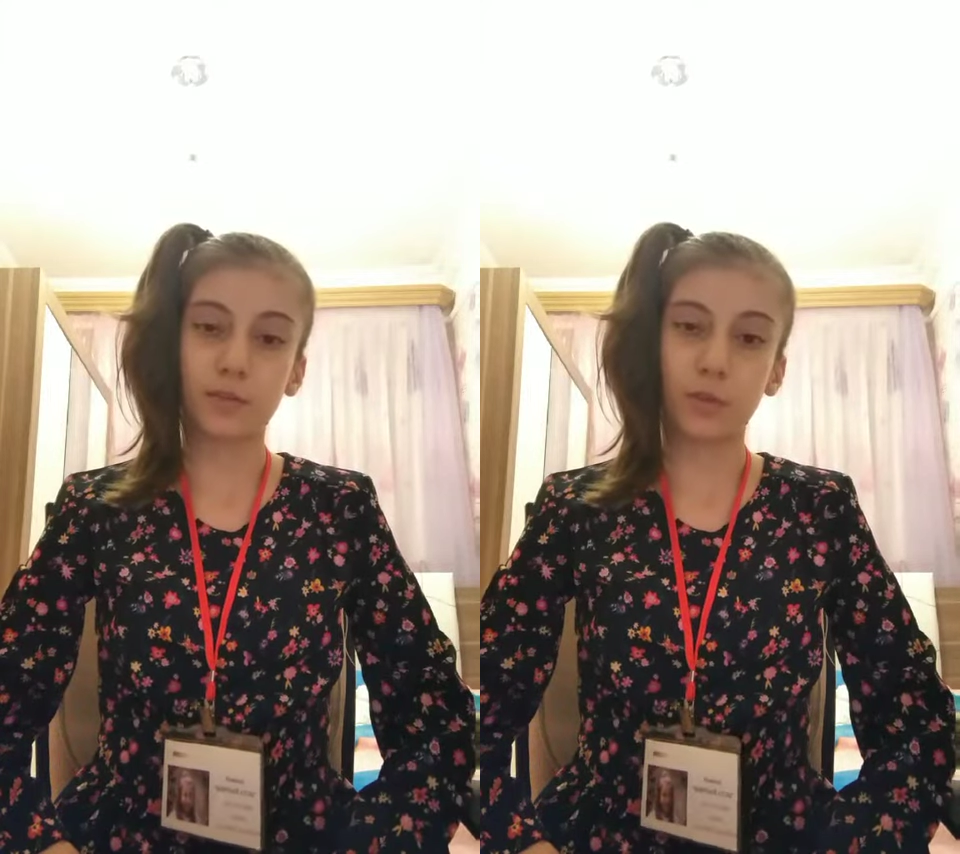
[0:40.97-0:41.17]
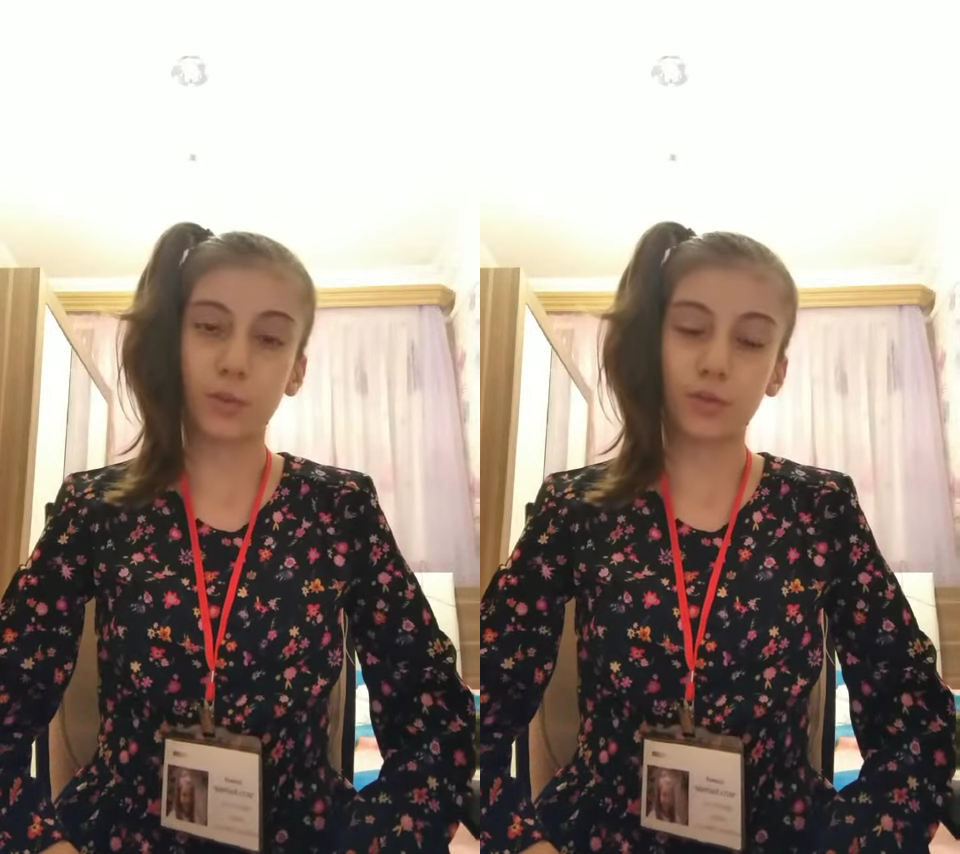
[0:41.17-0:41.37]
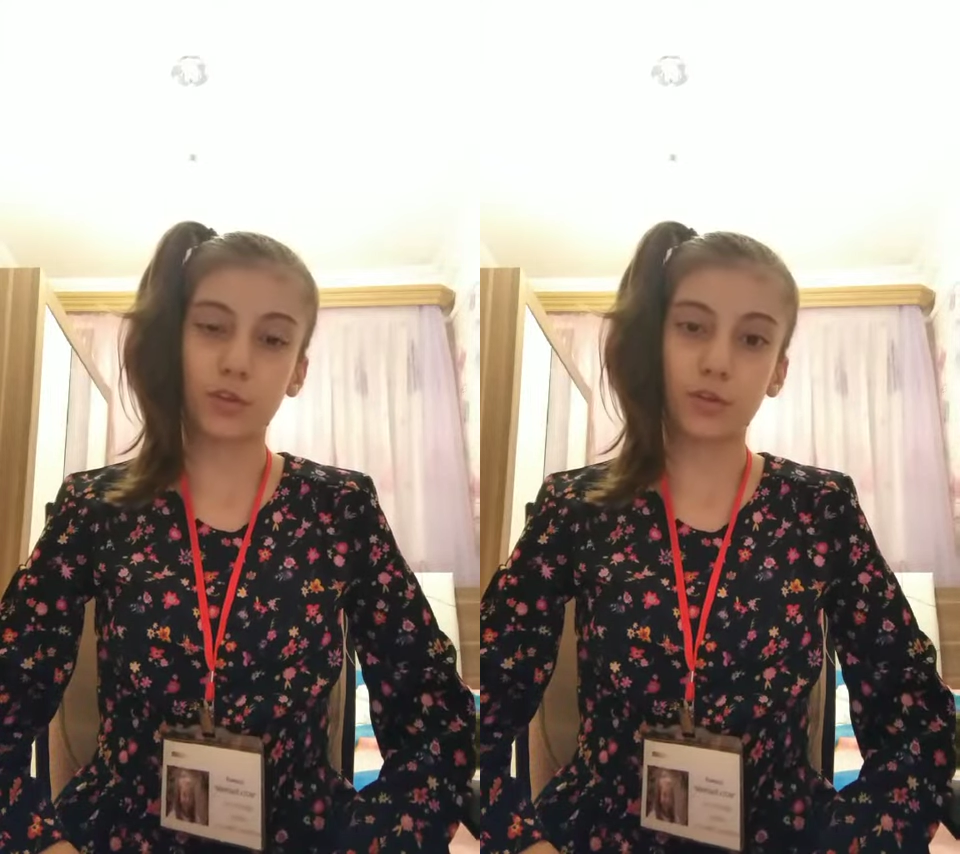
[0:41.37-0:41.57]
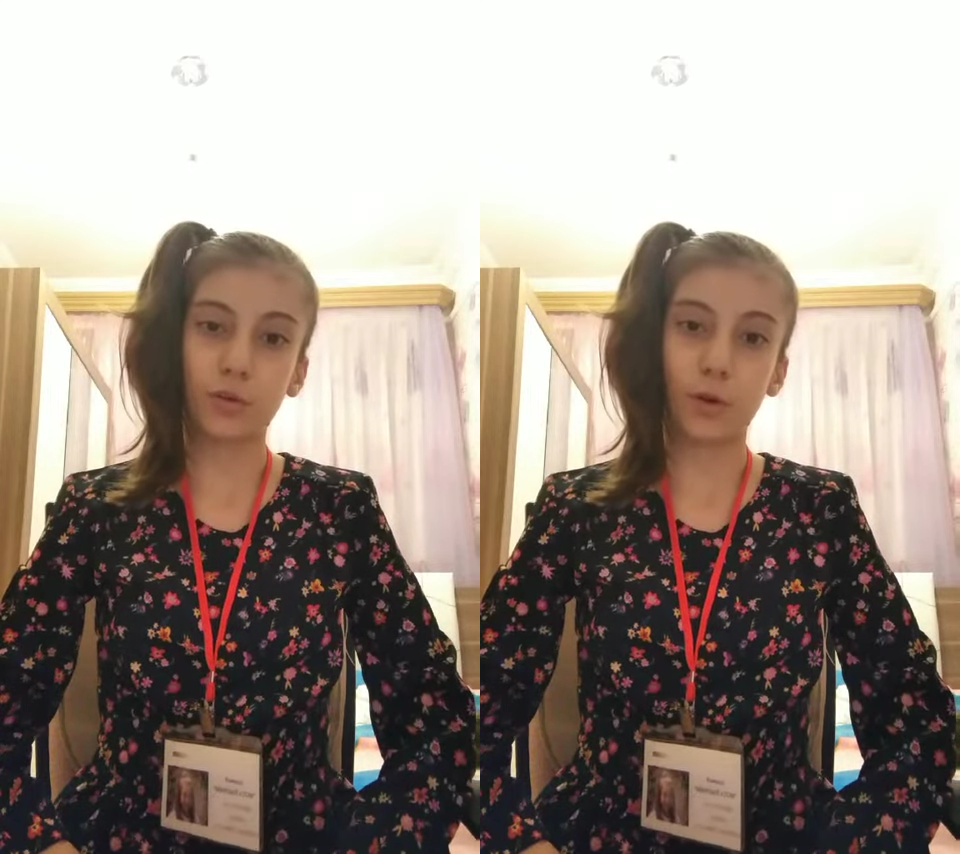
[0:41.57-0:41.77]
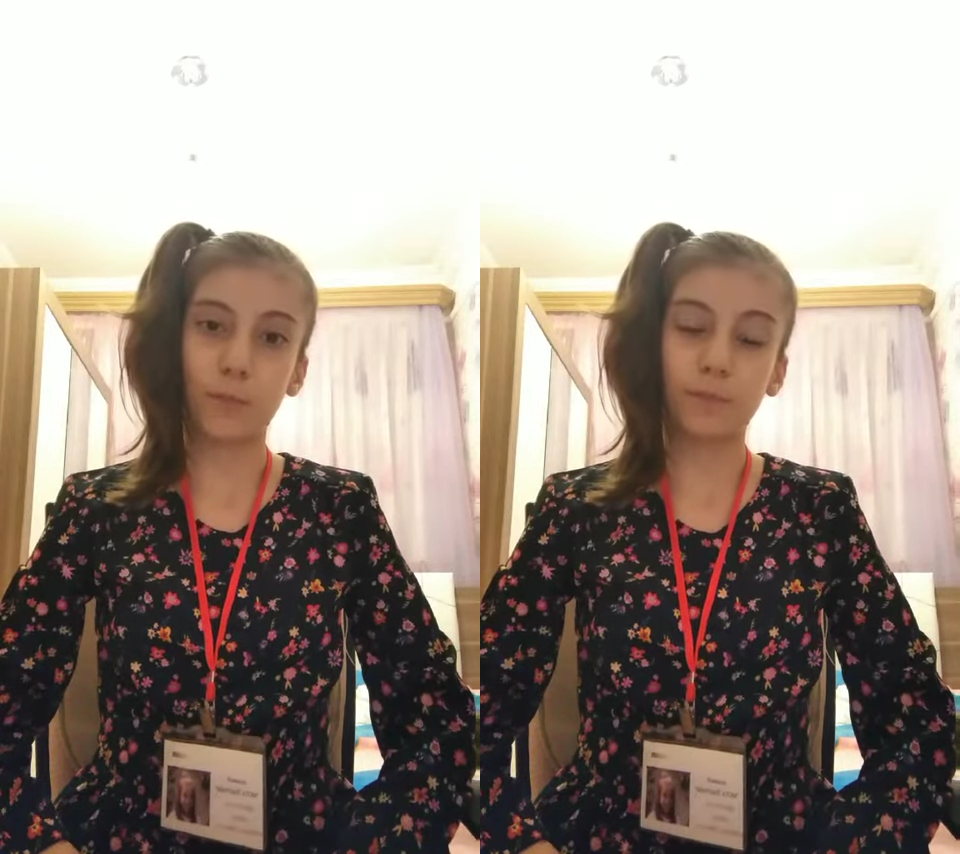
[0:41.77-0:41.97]
входит
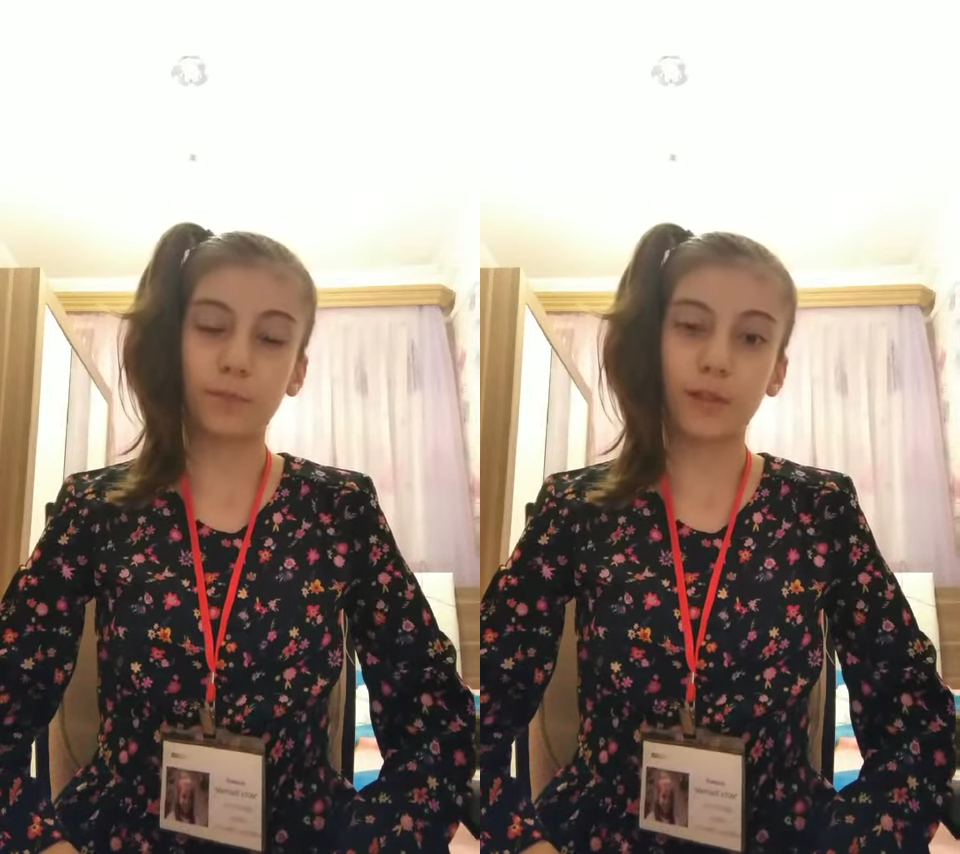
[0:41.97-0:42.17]
дом.